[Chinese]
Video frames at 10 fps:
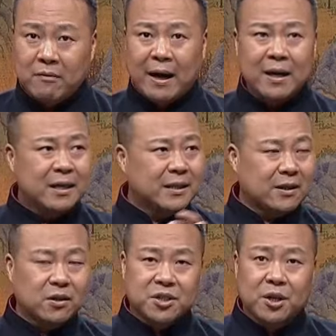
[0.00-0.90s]
武灵王
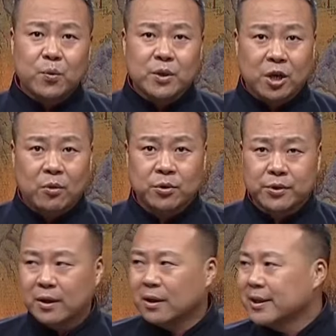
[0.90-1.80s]
想到秦国瞅瞅
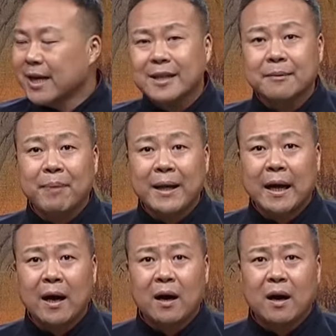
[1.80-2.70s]
去，可是家怎么办
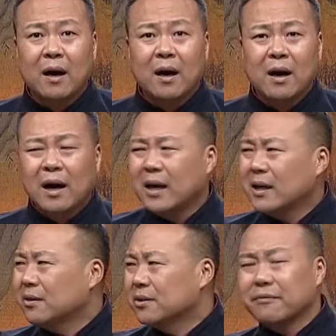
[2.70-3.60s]
呢？哎
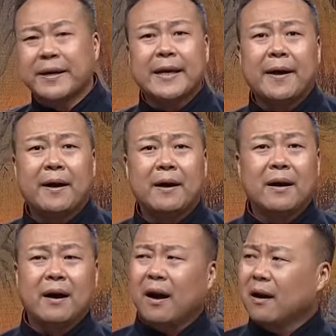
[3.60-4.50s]
呀，有些为难。
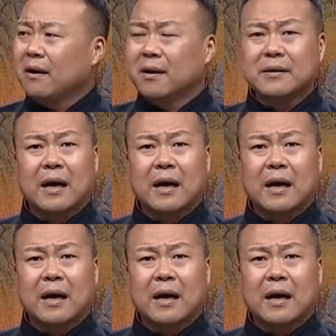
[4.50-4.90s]
二儿